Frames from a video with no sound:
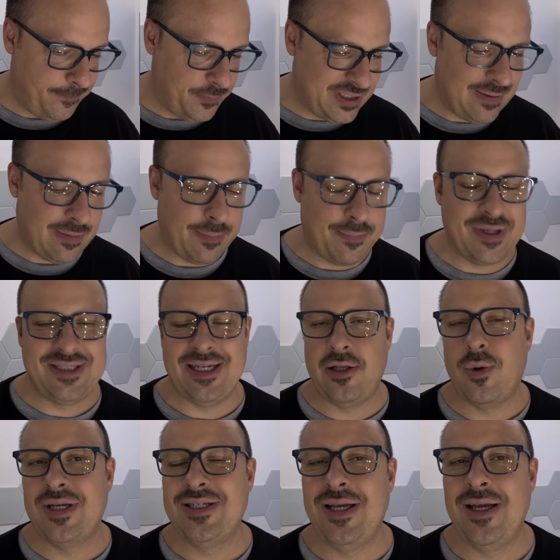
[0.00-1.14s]
sembra passata
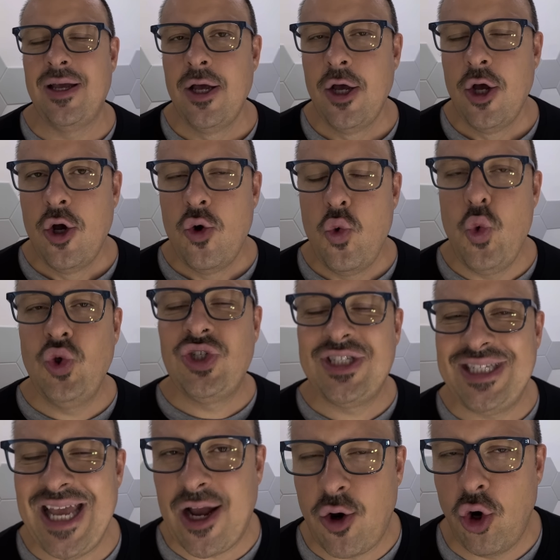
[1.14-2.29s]
quasi un
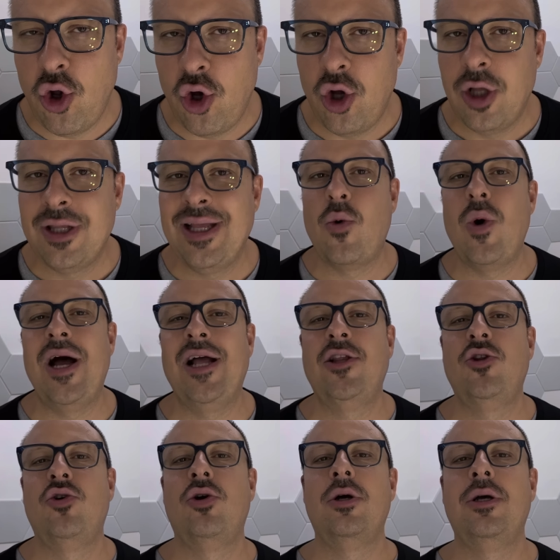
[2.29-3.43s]
secolo da
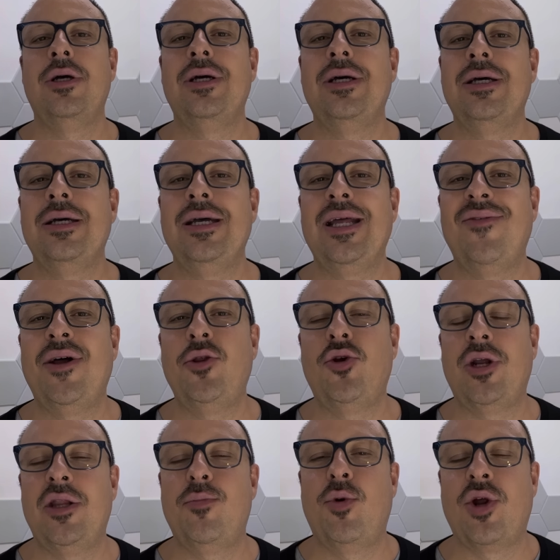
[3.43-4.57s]
quando eh, è arrivato
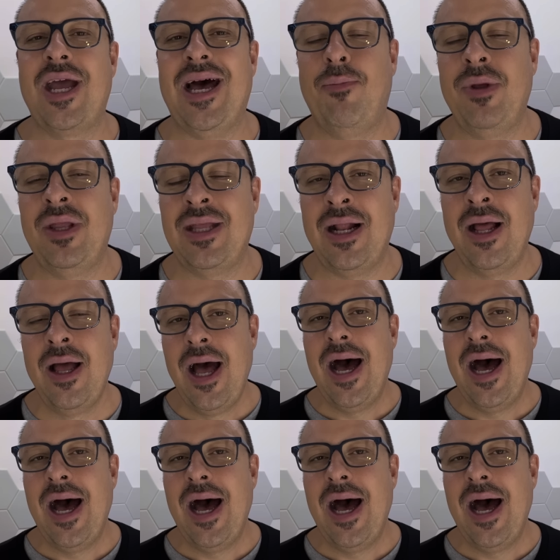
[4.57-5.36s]
Red Bull Capital,